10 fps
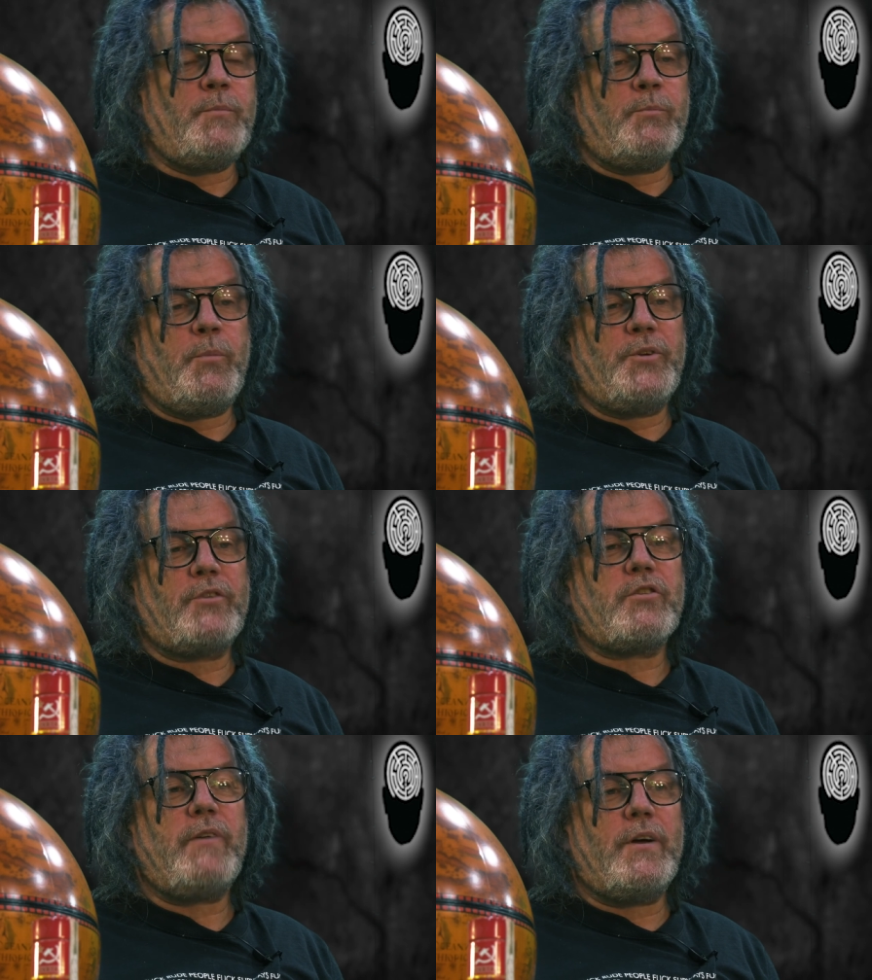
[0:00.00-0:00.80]

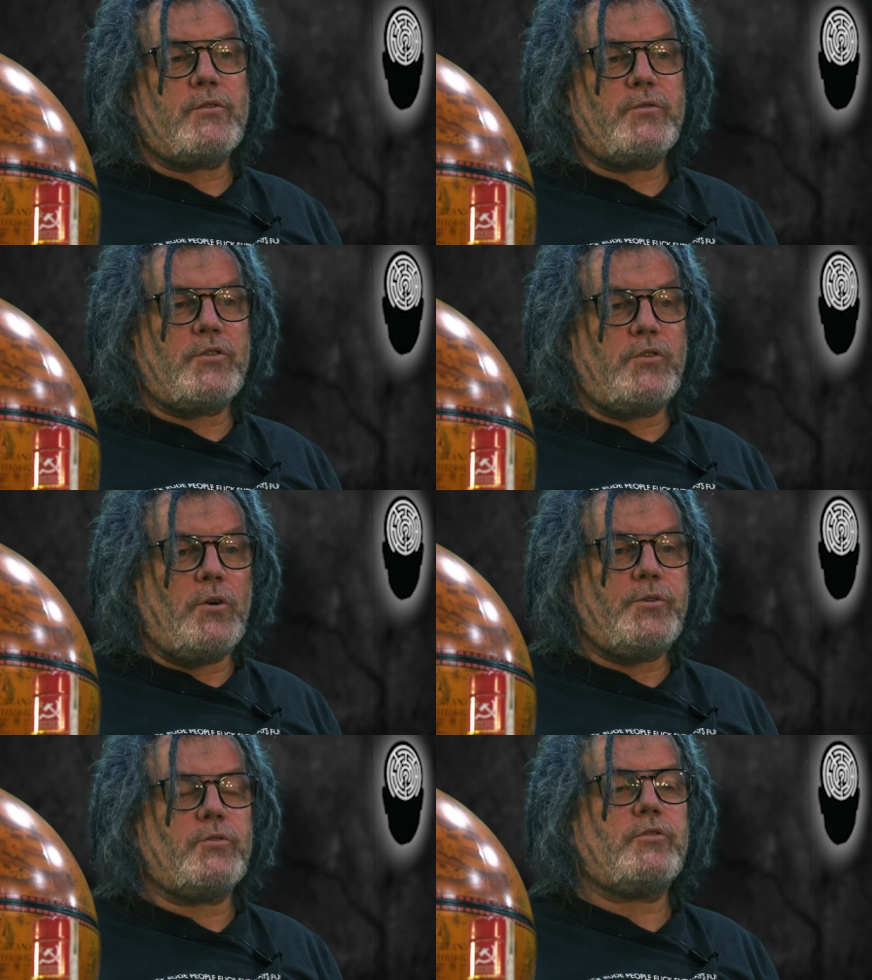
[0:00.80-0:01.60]
podejrzewając właśnie
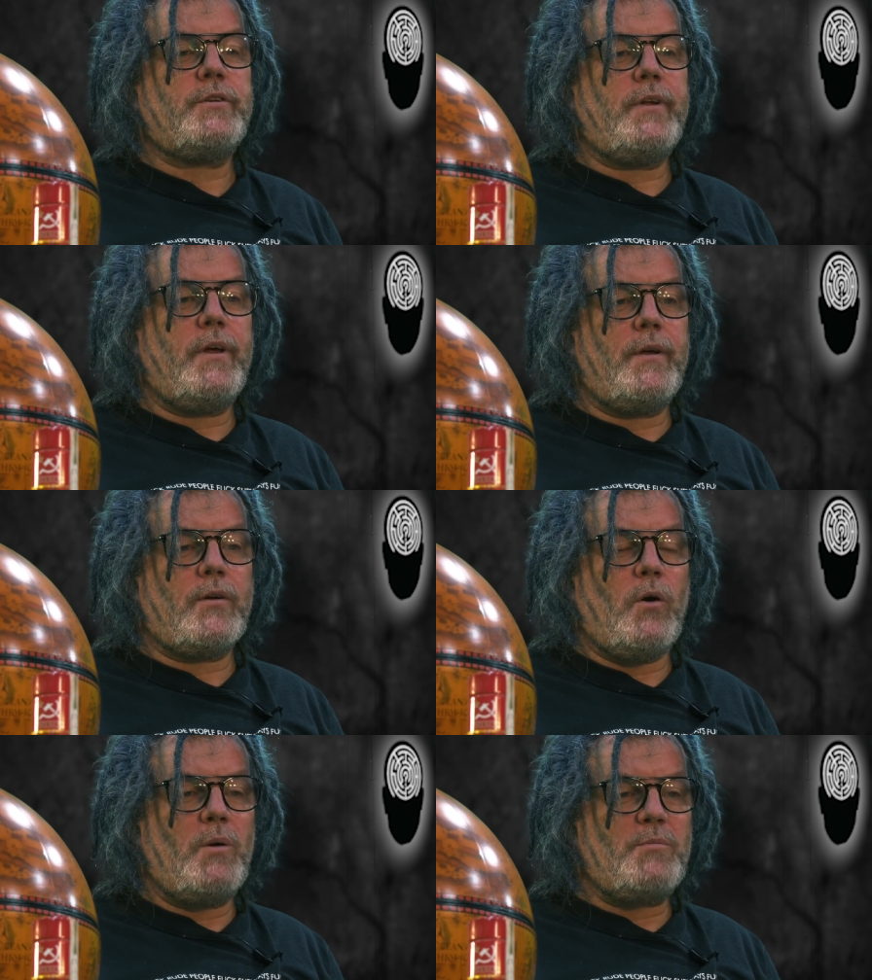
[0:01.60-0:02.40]
o to, że te
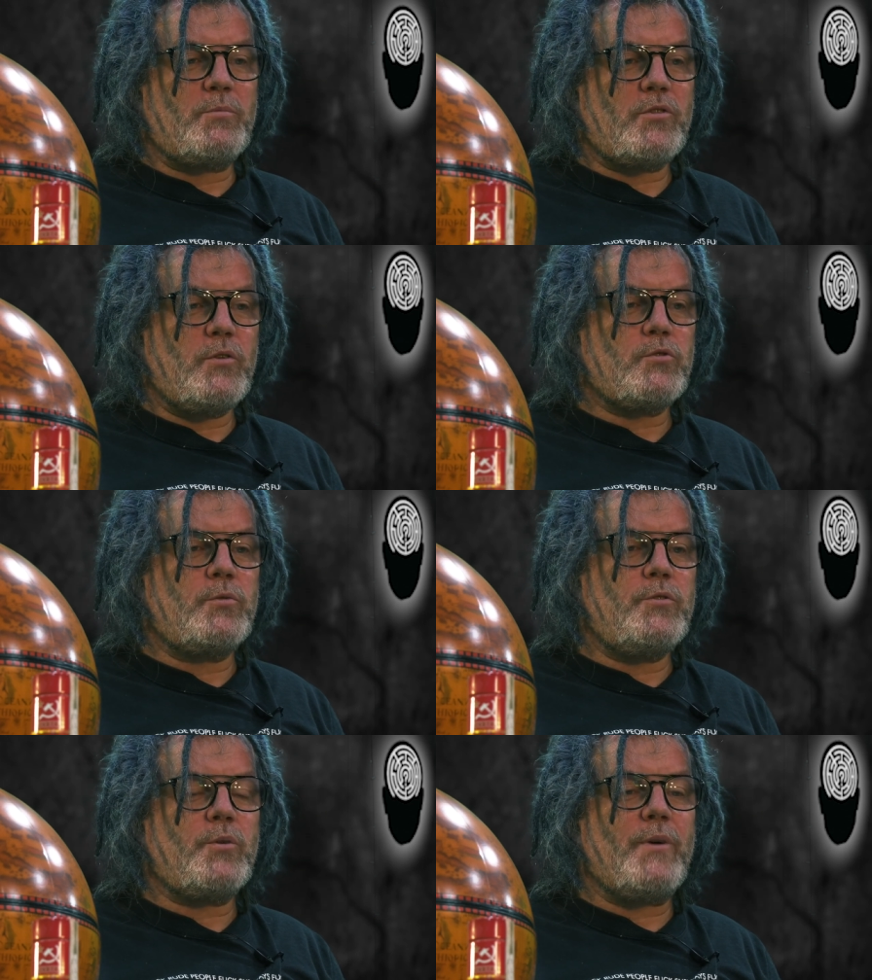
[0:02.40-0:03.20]
gołębie
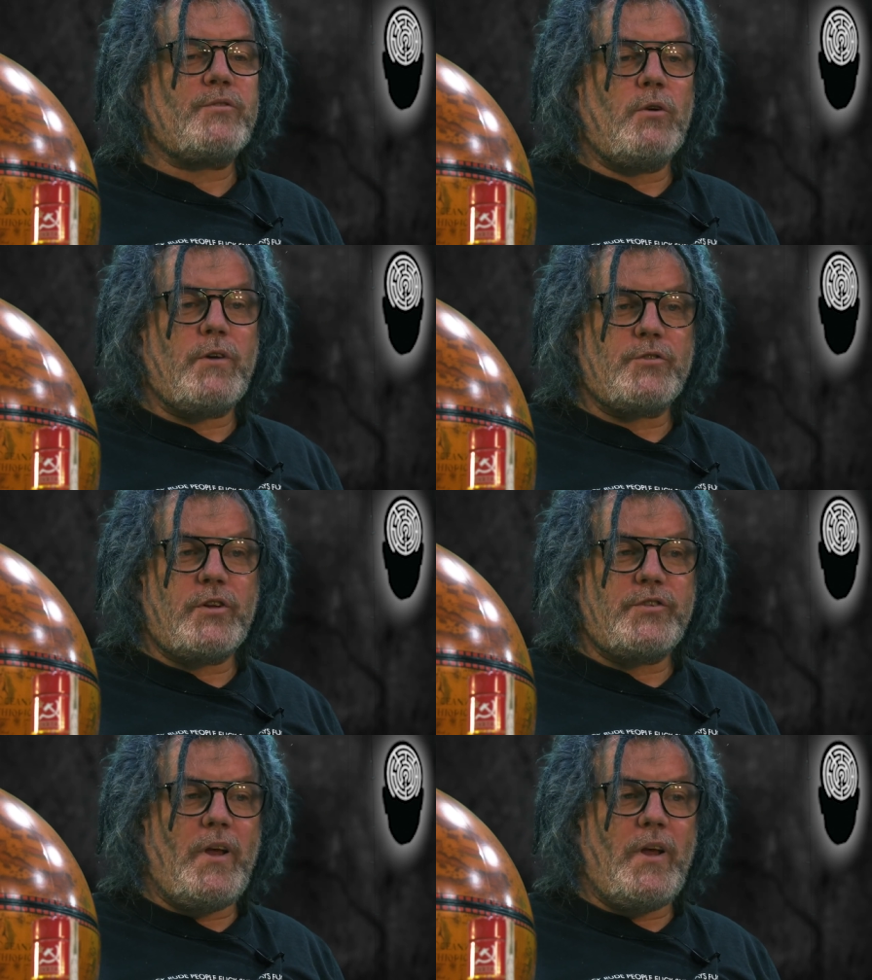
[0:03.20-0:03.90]
przewożą informacje o ważnych